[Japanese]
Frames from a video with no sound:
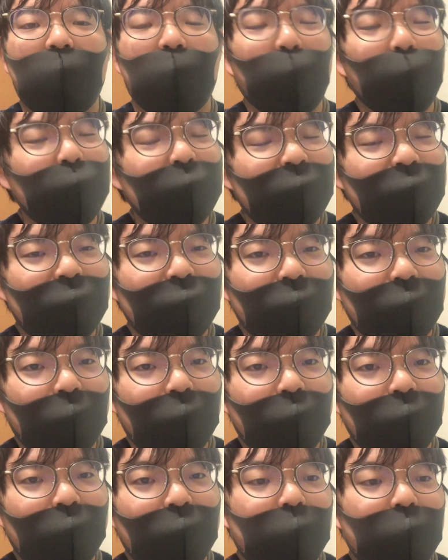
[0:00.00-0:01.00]
落ち
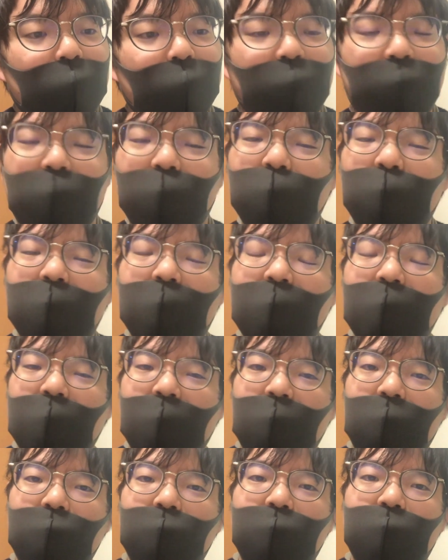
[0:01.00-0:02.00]
たその日
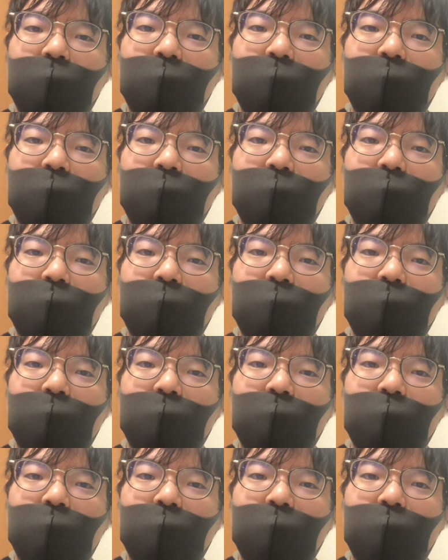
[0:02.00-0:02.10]
に、